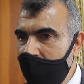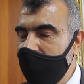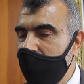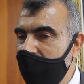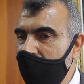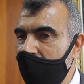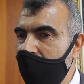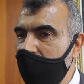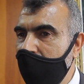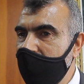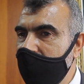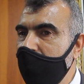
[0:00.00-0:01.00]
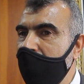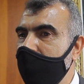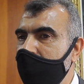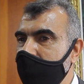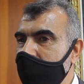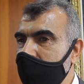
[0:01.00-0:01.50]
بطبيعه الحال
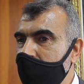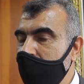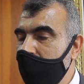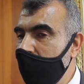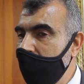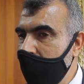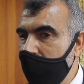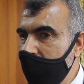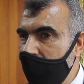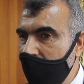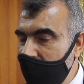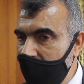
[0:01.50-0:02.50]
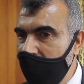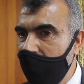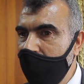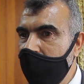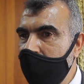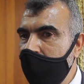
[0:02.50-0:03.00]
لاسباب
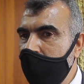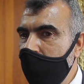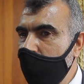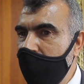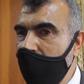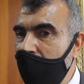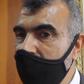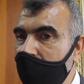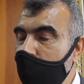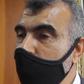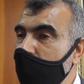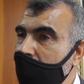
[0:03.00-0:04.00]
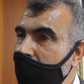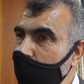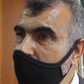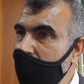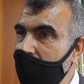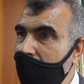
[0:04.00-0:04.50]
كثيره وهي عدم قدره
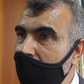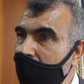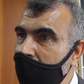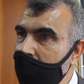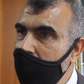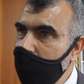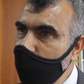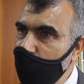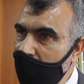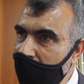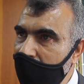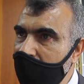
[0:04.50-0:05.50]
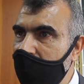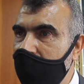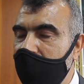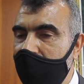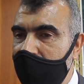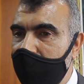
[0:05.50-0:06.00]
الوداد على مجاراة
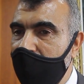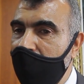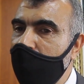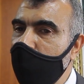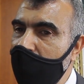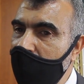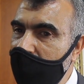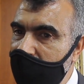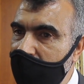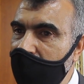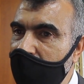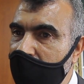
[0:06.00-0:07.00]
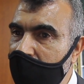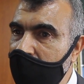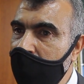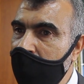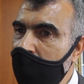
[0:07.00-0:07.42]
هذا الملعب وعلى تسييره